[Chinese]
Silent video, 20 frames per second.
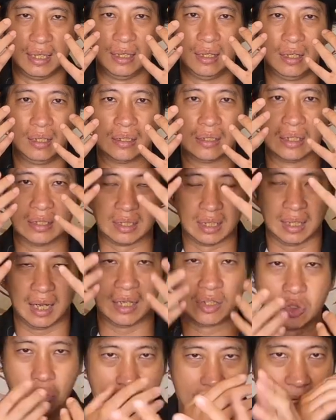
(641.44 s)
睛这些
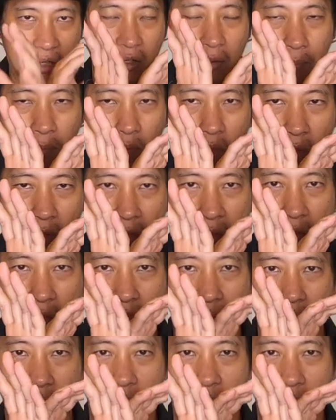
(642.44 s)
它重要的部位，